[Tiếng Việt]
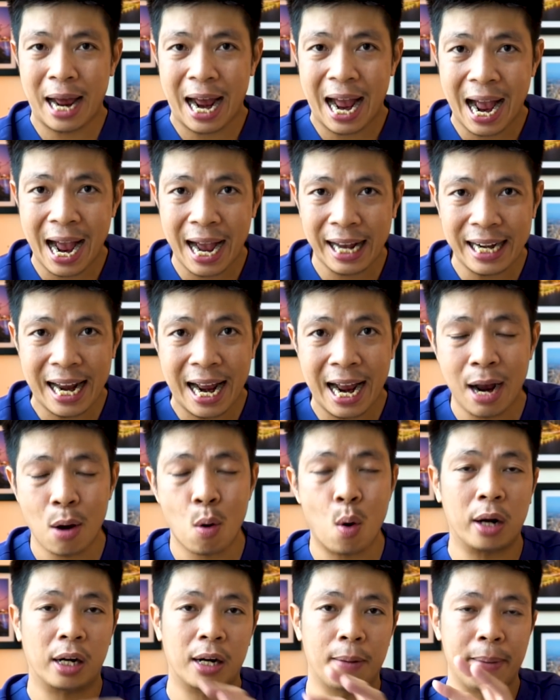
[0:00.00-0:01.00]
là AHA
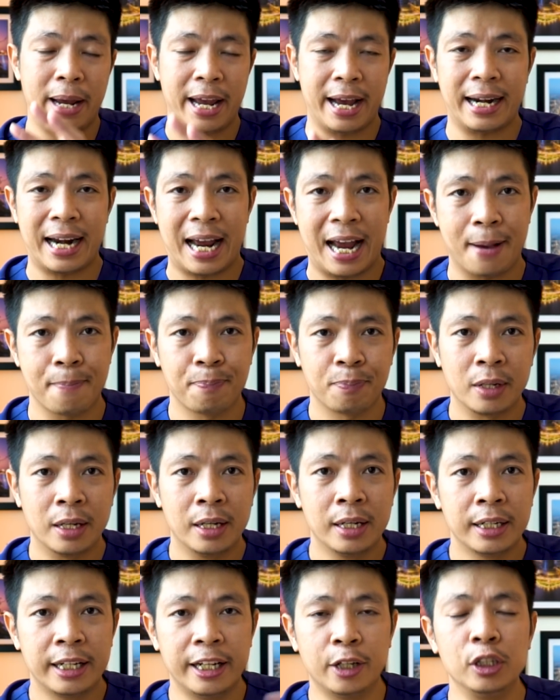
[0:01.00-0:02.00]
hoặc là BHA.
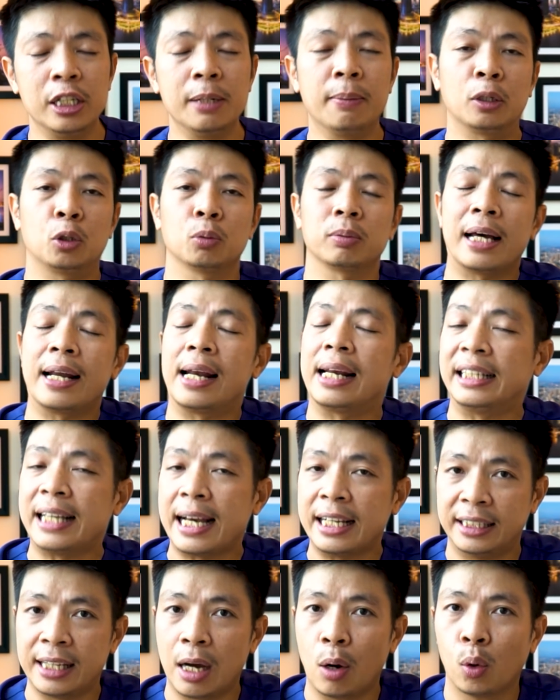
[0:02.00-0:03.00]
Nếu như mà chúng ta là
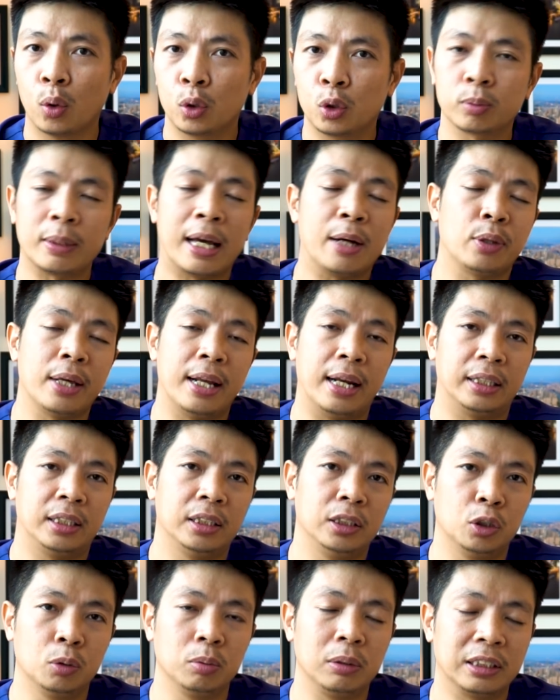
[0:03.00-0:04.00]
da dầu, chúng ta có thể là
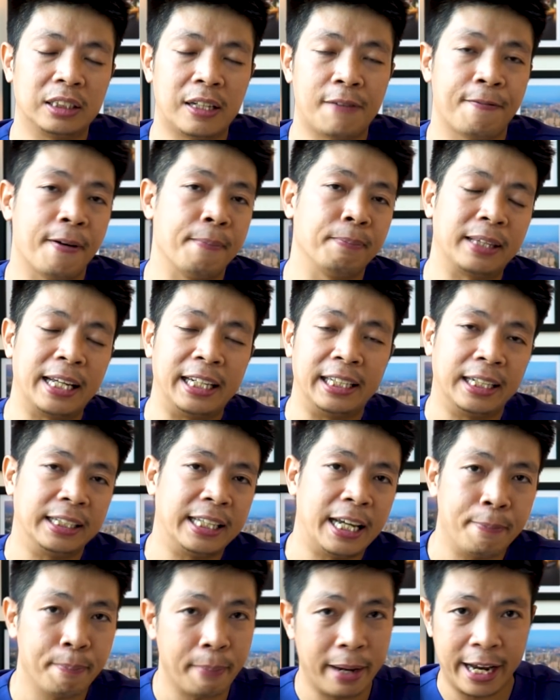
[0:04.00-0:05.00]
sử dụng những sản phẩm tẩy da
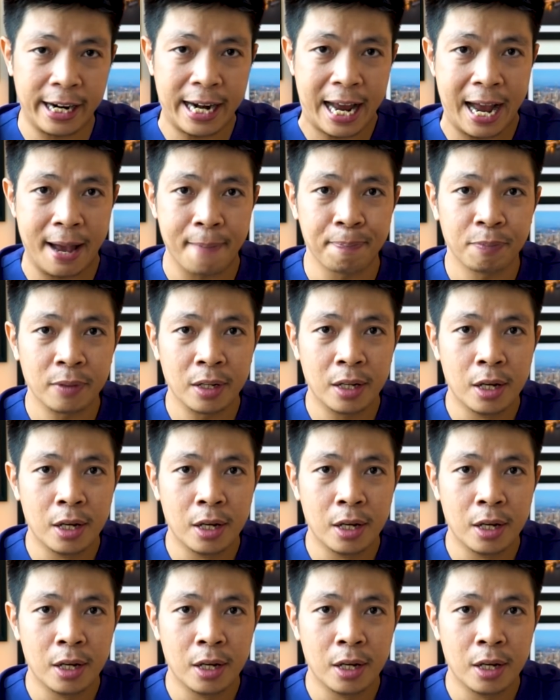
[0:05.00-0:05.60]
chết BHA.